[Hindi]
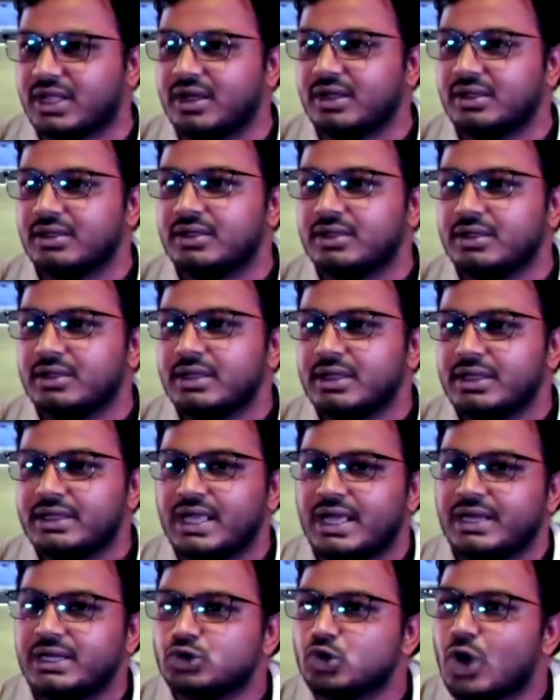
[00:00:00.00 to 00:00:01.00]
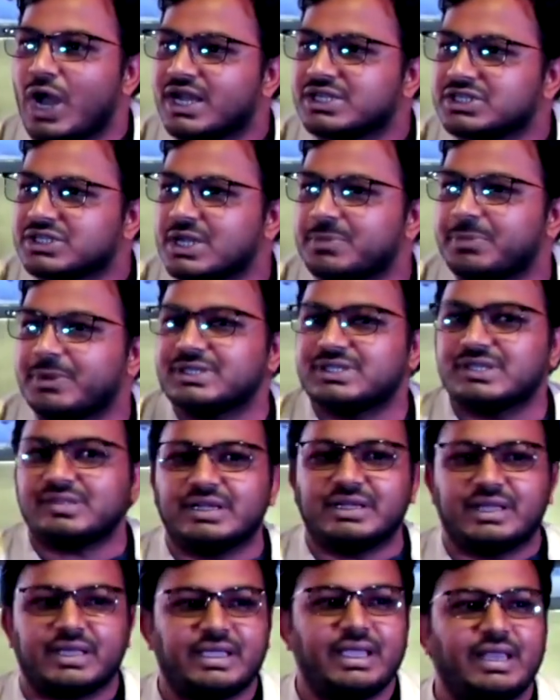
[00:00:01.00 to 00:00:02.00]
था यानी जो हाशिए पर
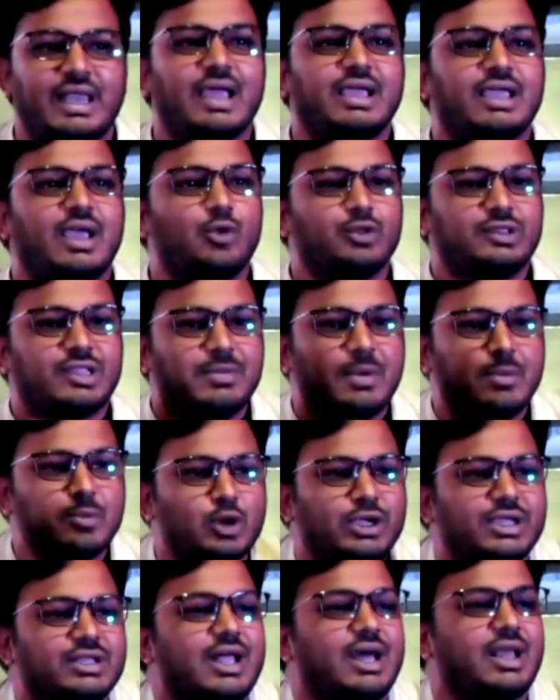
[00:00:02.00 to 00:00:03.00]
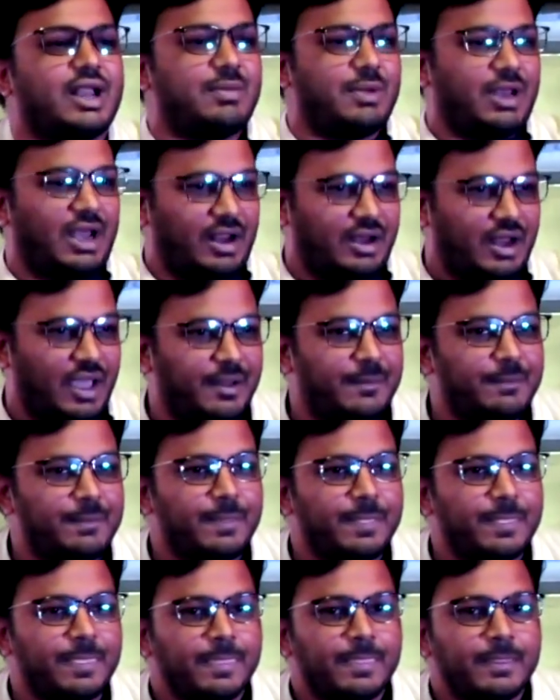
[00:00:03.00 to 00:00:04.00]
जिसे ढकेला गया उसे भी मुख्य धारा में लाना है
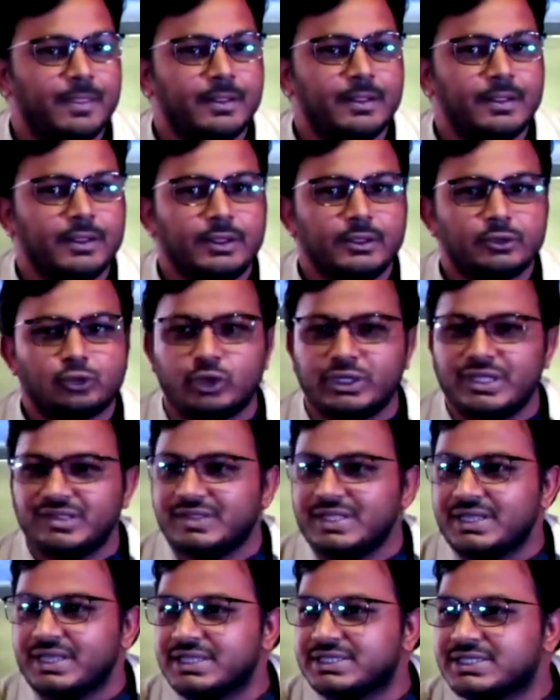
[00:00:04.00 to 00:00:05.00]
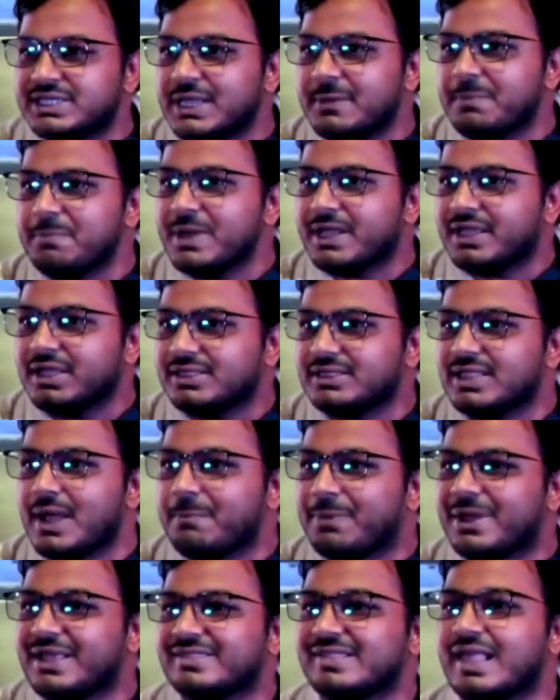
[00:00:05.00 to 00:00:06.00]
तो किसी की जेब में कितना
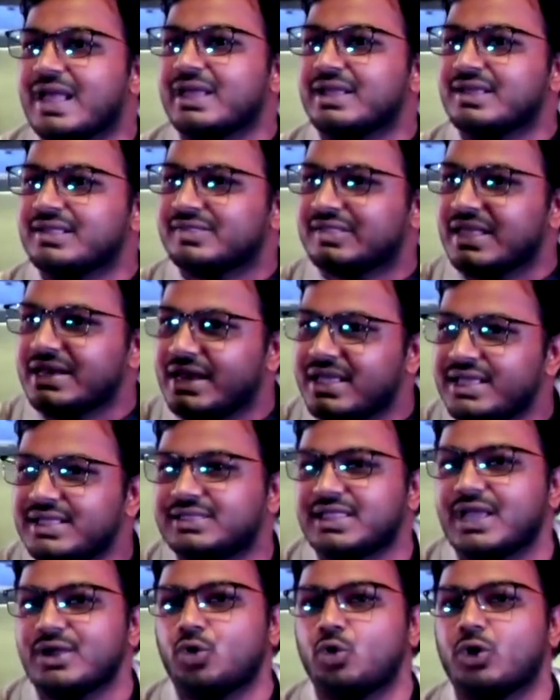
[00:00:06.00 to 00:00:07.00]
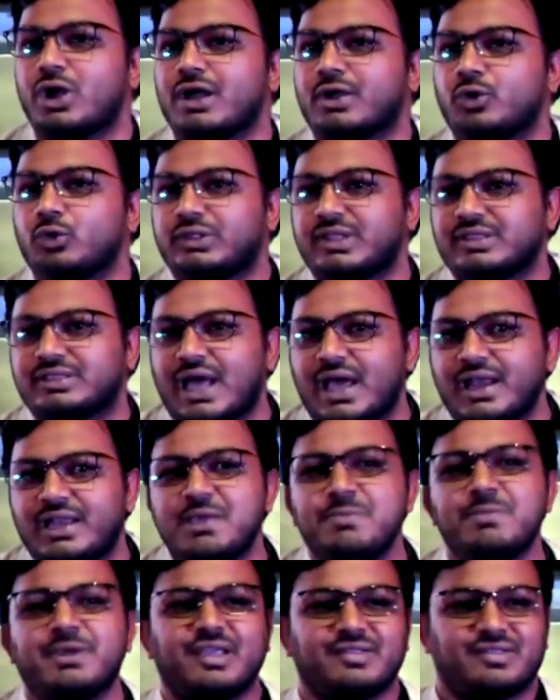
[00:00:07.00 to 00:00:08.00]
पैसा है इससे नहीं तय होगा कि उसे
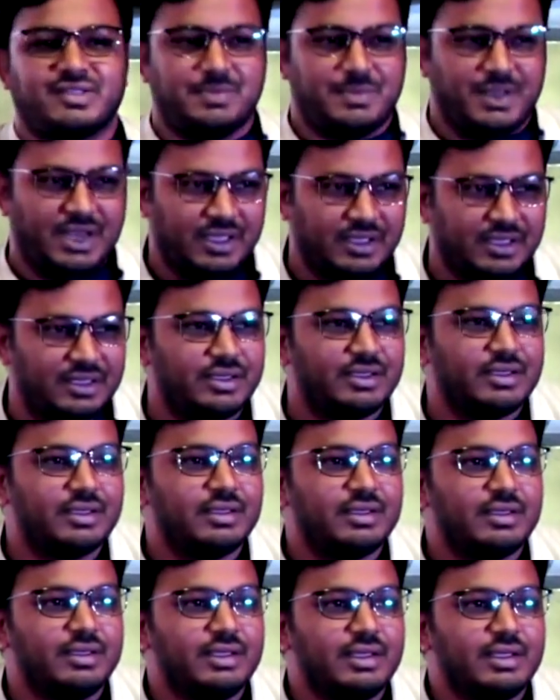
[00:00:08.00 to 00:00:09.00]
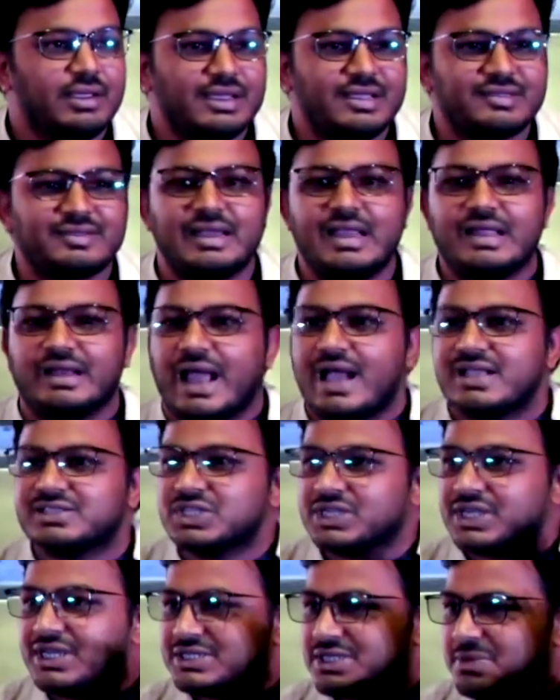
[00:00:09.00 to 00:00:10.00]
तालीम कैसे मिलेगी इसलिए
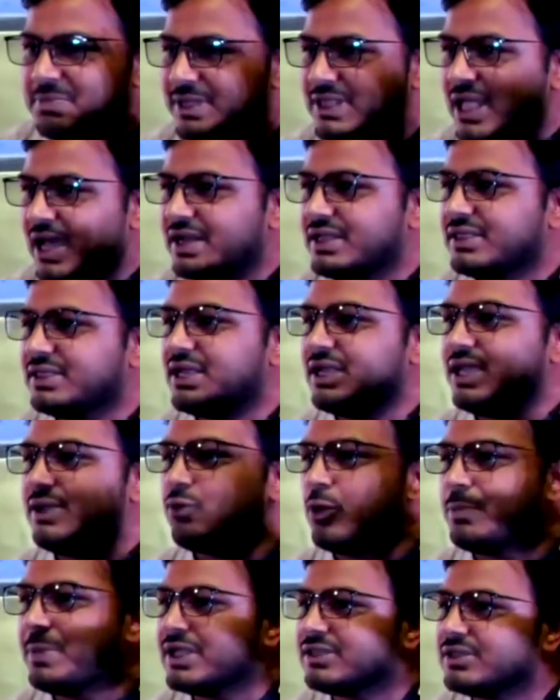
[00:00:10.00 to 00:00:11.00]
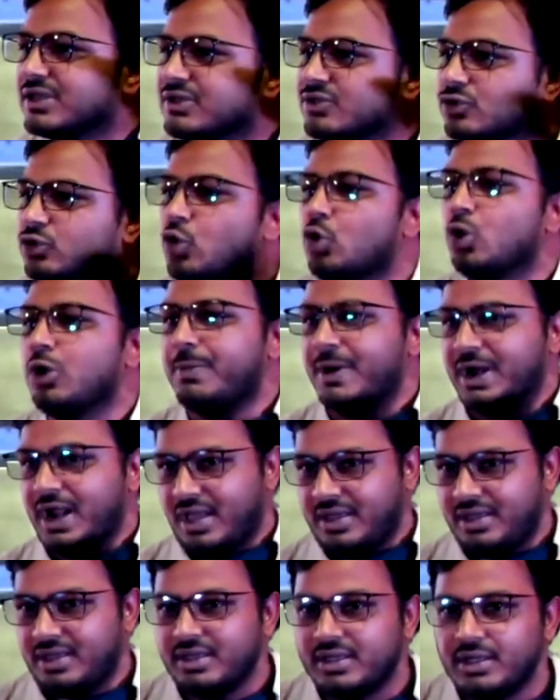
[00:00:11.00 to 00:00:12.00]
राज्य की जिम्मेदारी थी कि वो बेहतर स्कूल
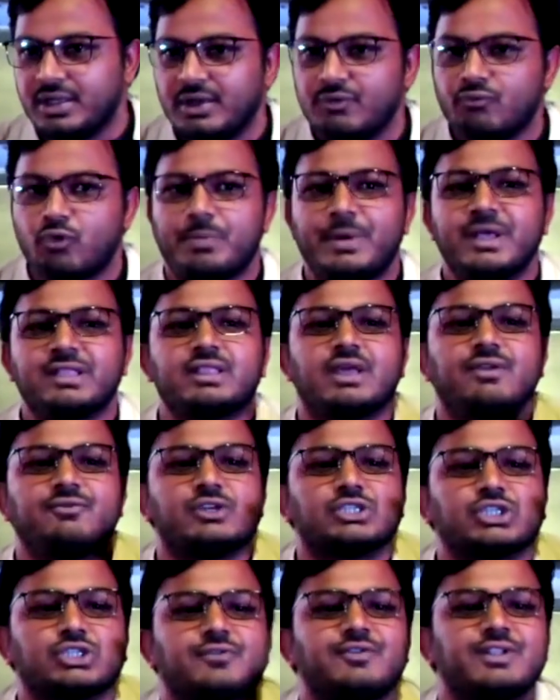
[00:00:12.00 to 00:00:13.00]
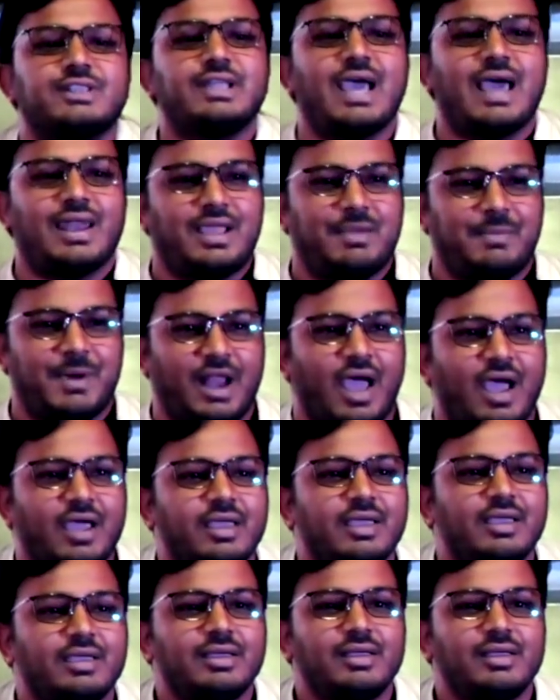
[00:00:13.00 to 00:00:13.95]
बनाए वो बेहतर विश्वविद्यालय बनाए